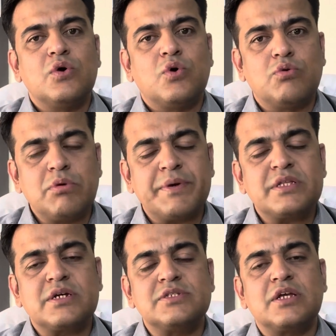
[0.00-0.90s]

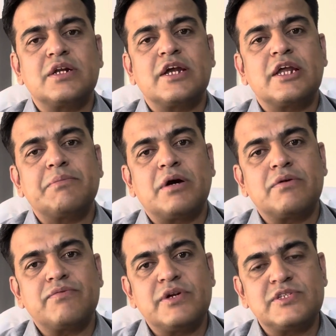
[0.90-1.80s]
होम्योपैथी कंसल्टेंट एक
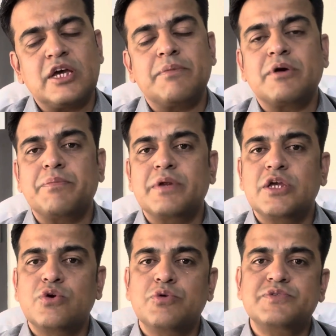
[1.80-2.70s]
बार फिर से आपका अपने
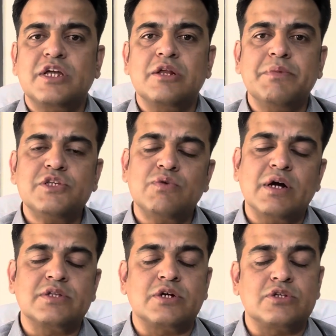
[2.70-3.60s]
यूट्यूब चैनल में
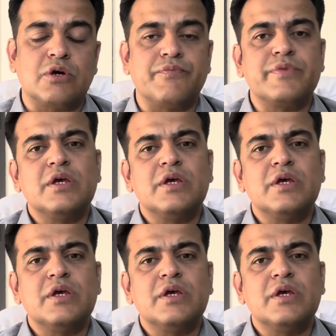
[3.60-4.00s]
स्वागत करता हूँ